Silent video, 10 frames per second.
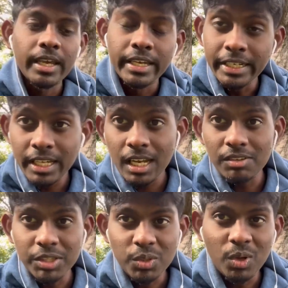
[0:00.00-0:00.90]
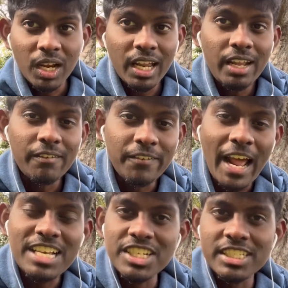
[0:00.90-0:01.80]
இந்தியாவில் வந்து உங்களால்
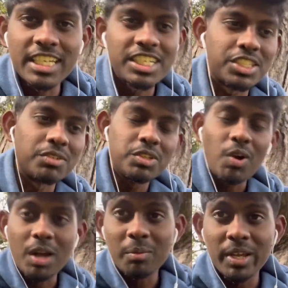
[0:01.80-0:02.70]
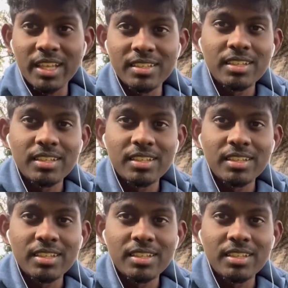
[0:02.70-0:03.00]
ஃப்ராக்ஷன் ஷேர்ஸை வந்து வாங்க முடியாது